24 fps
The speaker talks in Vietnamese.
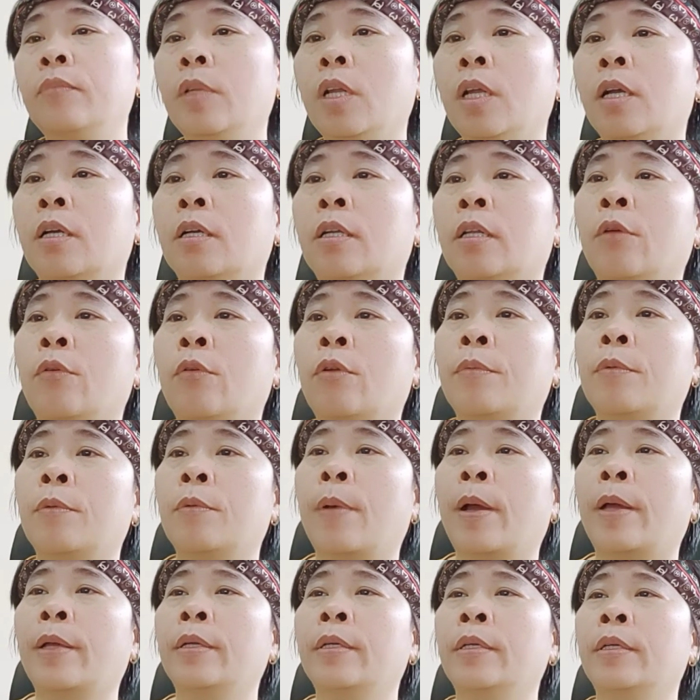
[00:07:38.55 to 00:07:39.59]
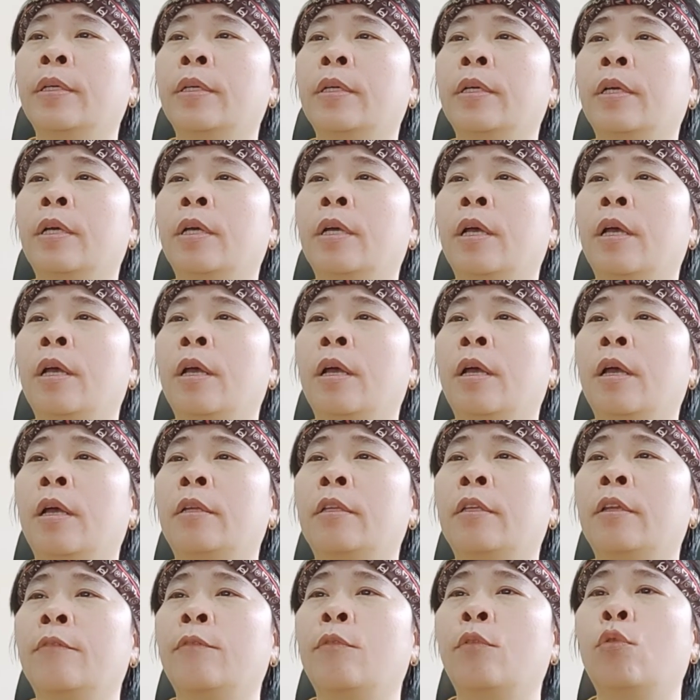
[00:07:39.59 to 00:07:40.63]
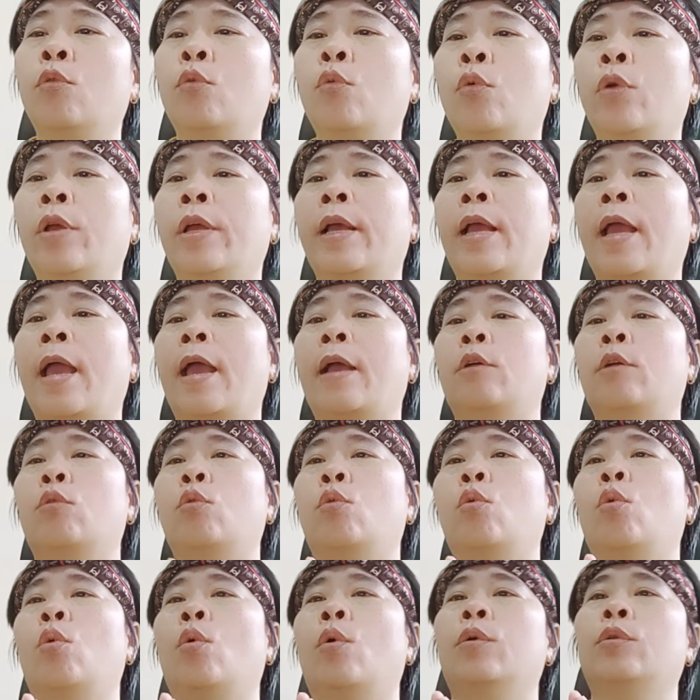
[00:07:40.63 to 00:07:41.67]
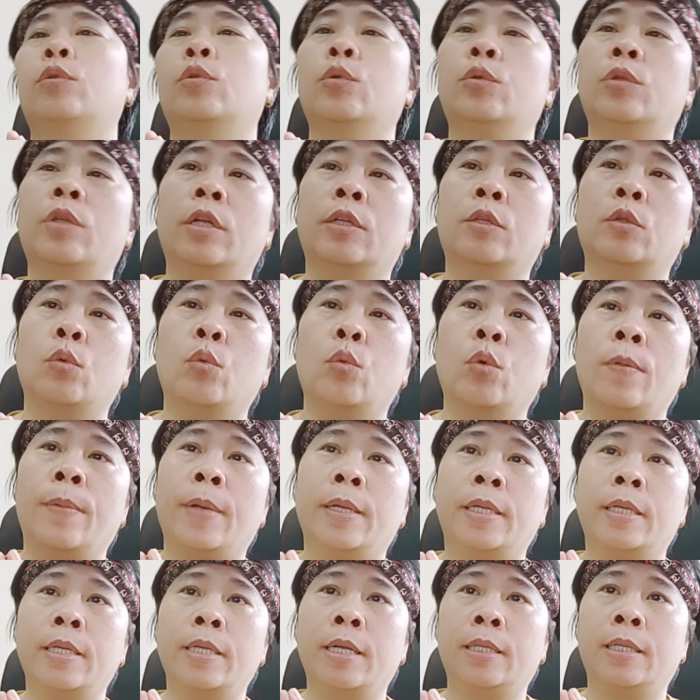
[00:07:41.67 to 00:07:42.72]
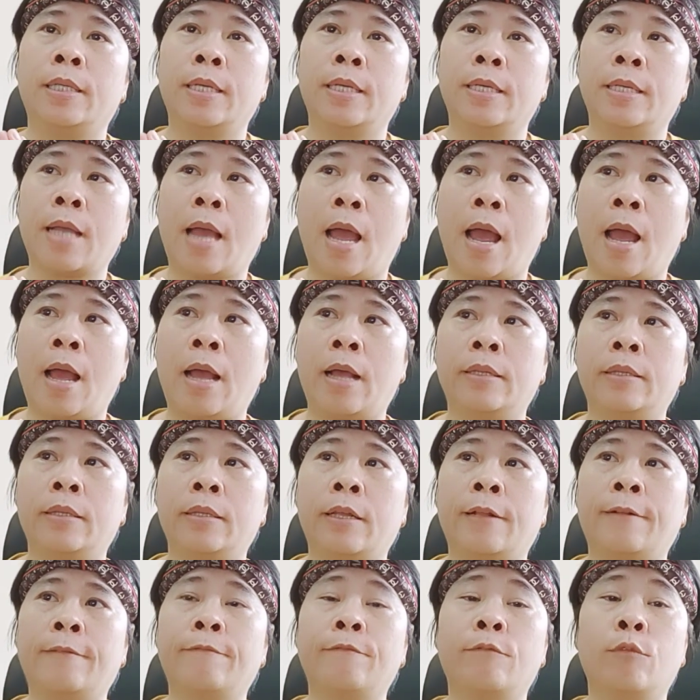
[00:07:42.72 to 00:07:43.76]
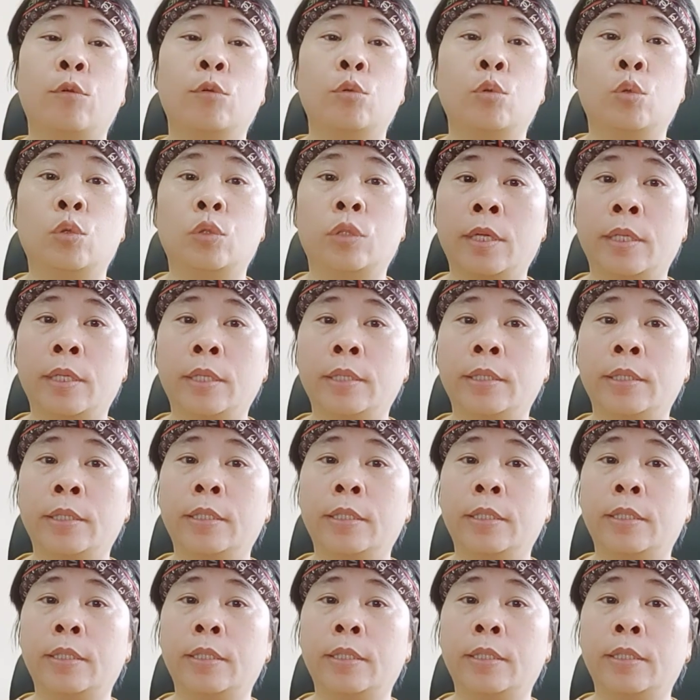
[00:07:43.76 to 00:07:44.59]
Điều 57. Nhiệm vụ, quyền hạn của Chủ tịch Ủy ban Nhân dân thị xã, thành phố thuộc tỉnh,